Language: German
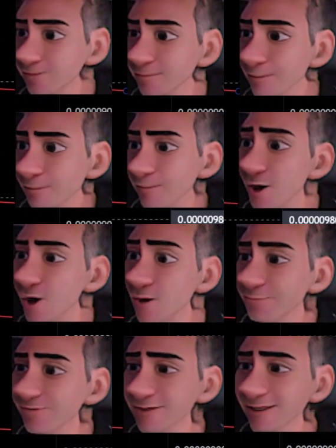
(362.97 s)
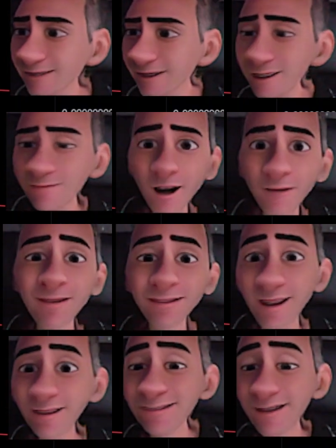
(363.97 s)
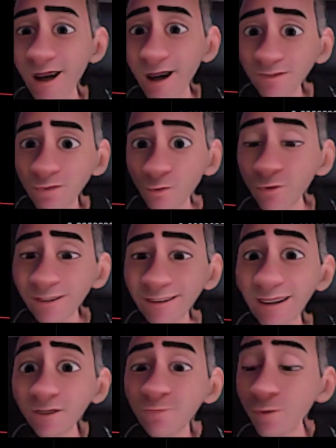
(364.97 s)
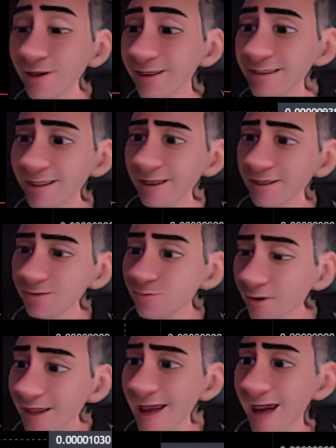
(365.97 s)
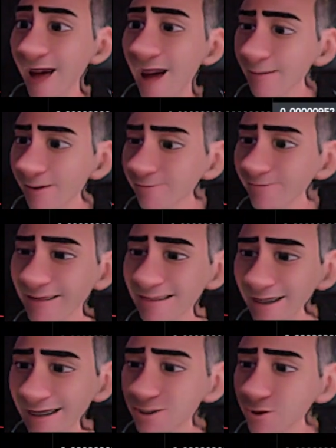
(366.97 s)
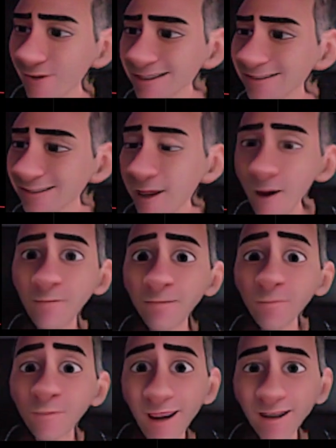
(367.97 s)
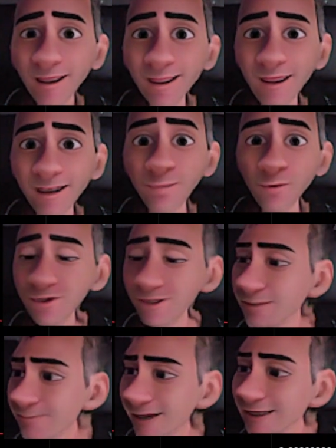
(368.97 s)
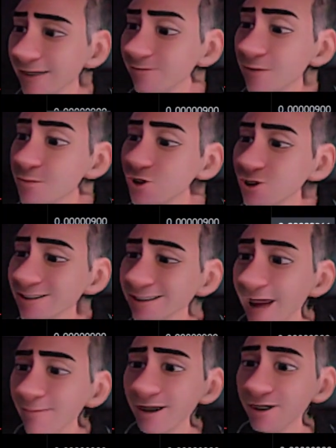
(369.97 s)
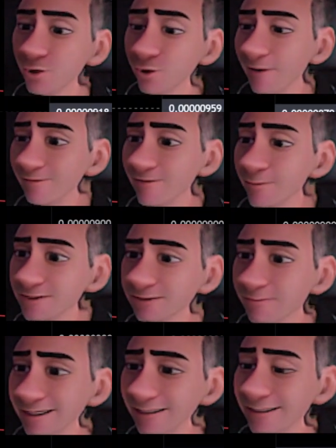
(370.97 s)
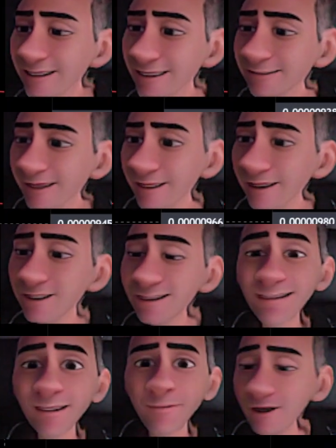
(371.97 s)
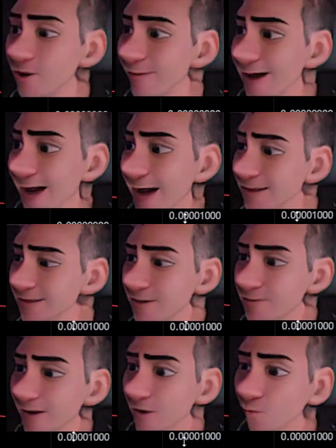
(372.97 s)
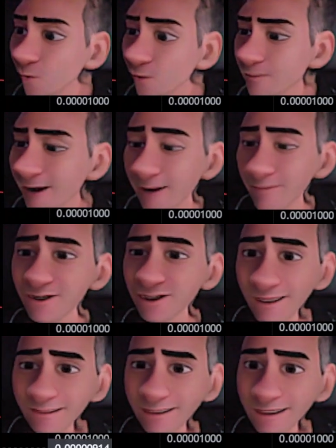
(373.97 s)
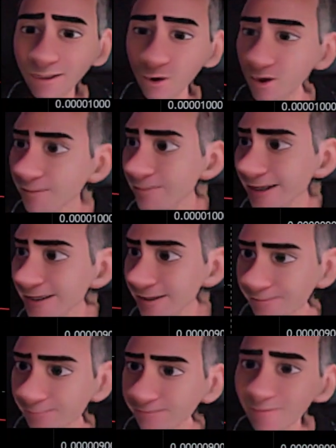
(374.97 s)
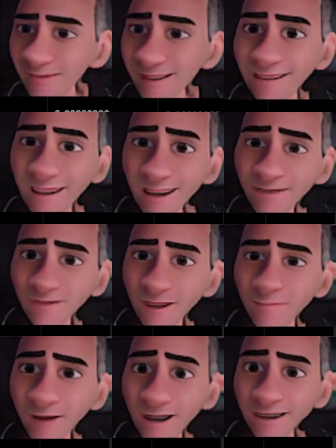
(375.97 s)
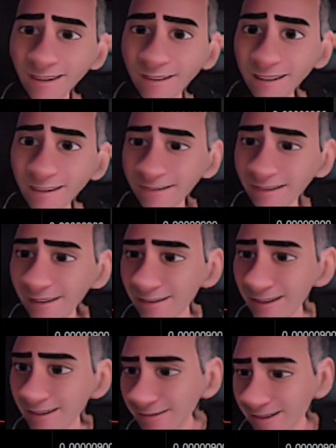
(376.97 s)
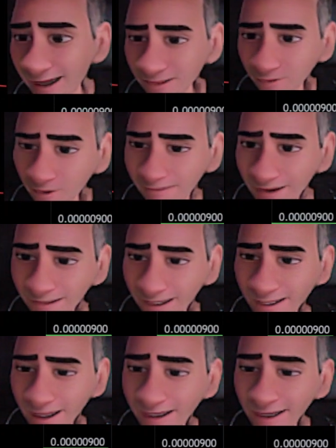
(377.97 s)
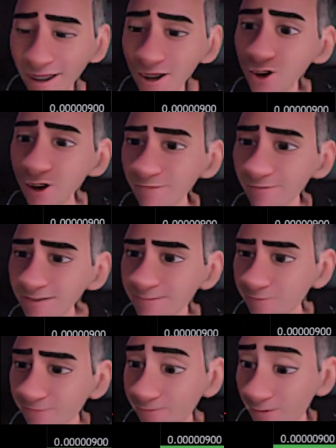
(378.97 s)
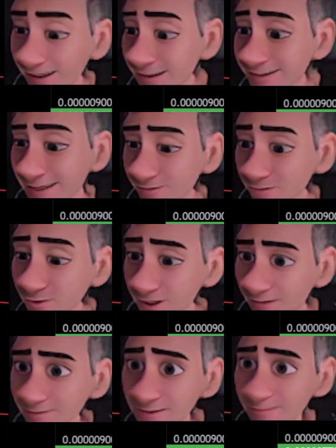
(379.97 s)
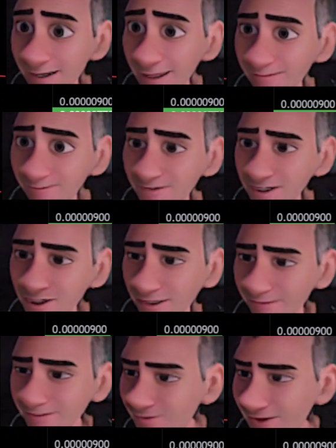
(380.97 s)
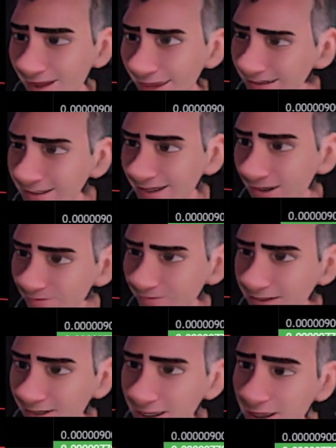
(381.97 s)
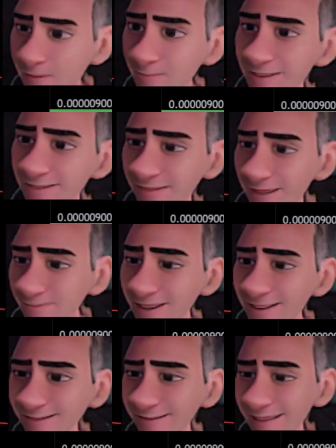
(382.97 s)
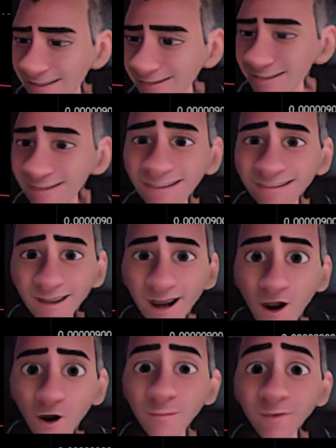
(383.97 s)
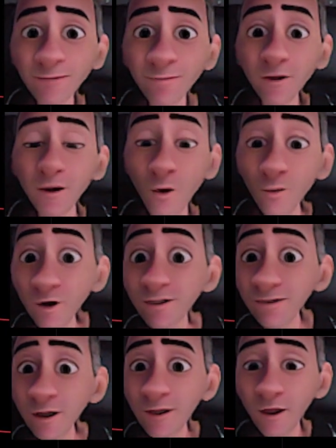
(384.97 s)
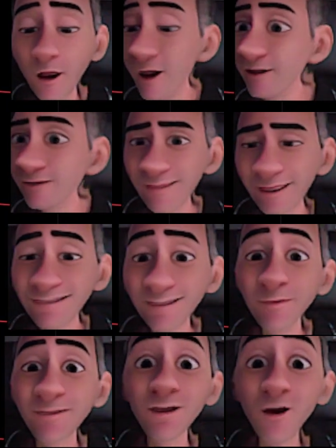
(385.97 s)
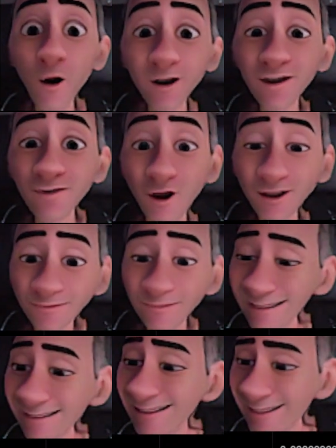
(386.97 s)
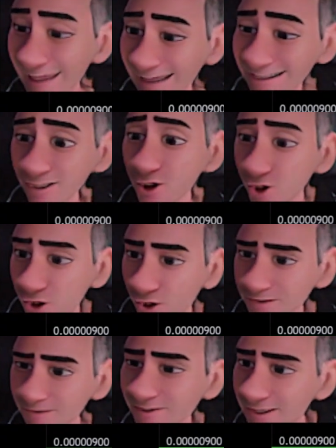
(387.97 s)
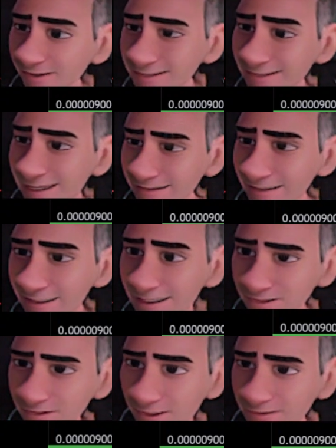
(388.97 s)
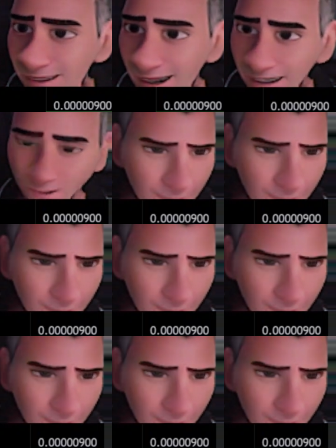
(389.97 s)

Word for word: plumpsen hier, sage ich mal, bei 13,8 oder irgendwo in der Richtung. Aber wie gesagt, zuerst keine kleine Brötchen backen. Wir müssen da mal drüber. Wir müssen mal diese 7,8 nach oben mal bestätigt durchbrechen. Gehen wir mal in den Indikator weiter hinein, schauen wir uns folgendes an und schauen wir uns mal an, wie schaut es denn so eigentlich aus hier mit dem Death Star, mit dem Golden, ah, Death Star, mit dem Golden Cross und mit dem Death Cross. Wie schaut das Ganze denn hier so aus? Also,